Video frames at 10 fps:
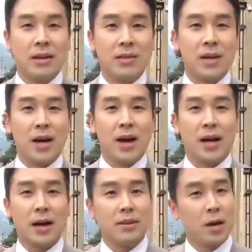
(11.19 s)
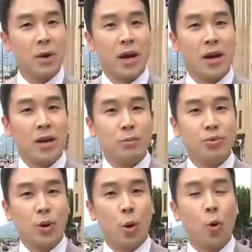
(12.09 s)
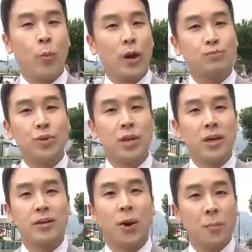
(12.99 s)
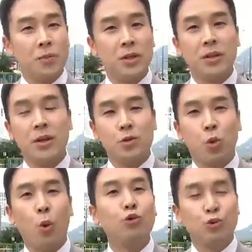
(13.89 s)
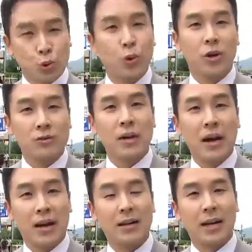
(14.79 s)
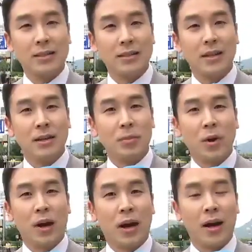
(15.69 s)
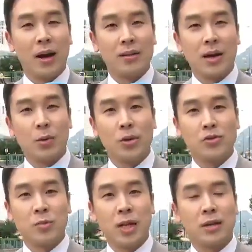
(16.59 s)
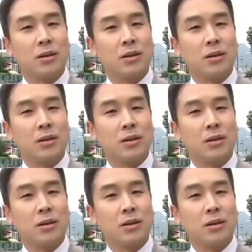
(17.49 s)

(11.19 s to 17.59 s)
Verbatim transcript: 기자 간담회 무려 500분이 넘는 조국 쇼였다라는 평가가 나오고 있습니다.